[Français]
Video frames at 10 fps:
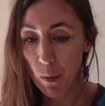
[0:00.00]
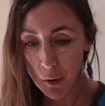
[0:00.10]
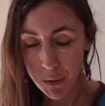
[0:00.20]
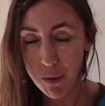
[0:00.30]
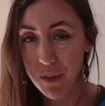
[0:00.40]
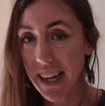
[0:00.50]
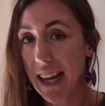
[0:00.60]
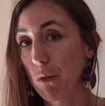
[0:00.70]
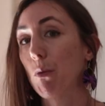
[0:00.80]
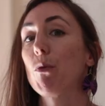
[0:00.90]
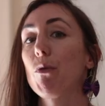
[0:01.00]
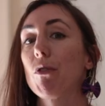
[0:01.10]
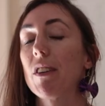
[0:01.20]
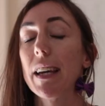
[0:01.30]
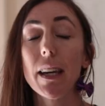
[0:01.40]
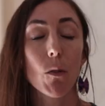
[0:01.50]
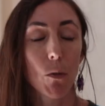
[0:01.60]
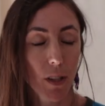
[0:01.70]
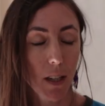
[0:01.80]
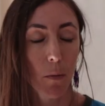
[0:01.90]
me concentrer là-dessus,
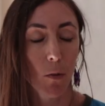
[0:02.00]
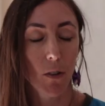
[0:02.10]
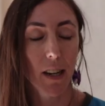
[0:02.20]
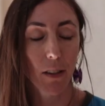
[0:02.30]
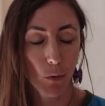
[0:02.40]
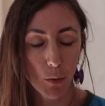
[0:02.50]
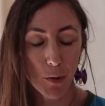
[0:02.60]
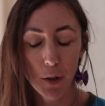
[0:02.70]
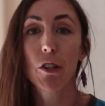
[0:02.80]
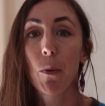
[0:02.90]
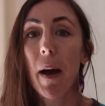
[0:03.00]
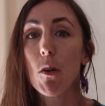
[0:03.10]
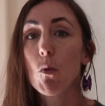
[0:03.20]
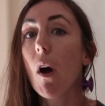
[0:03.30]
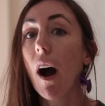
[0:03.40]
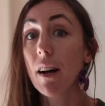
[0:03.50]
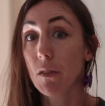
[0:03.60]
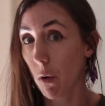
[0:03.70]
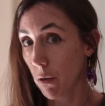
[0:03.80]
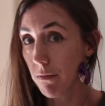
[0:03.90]
uniquement là-dessus. Et je m'alloue un
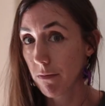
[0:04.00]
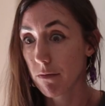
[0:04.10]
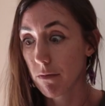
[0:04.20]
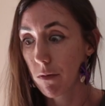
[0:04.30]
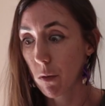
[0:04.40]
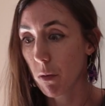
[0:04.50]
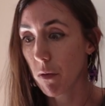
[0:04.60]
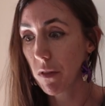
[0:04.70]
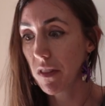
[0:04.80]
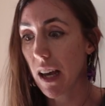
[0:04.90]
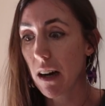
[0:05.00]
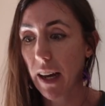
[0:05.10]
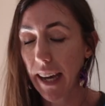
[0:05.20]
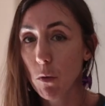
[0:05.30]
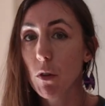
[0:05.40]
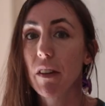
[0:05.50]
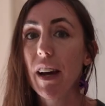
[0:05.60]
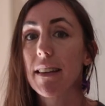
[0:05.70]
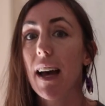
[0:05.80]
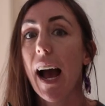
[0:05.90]
temps. Souvent, c'est un créneau qui va
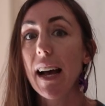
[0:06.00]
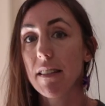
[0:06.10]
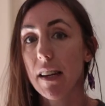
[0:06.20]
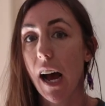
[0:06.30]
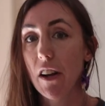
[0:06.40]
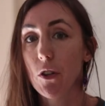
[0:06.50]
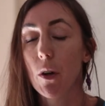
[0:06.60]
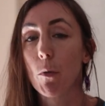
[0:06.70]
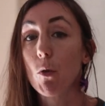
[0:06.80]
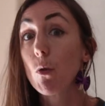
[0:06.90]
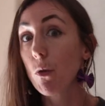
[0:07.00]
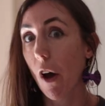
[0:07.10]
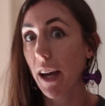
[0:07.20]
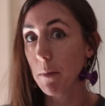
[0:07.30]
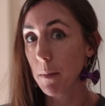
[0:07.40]
être assez large, comme une heure et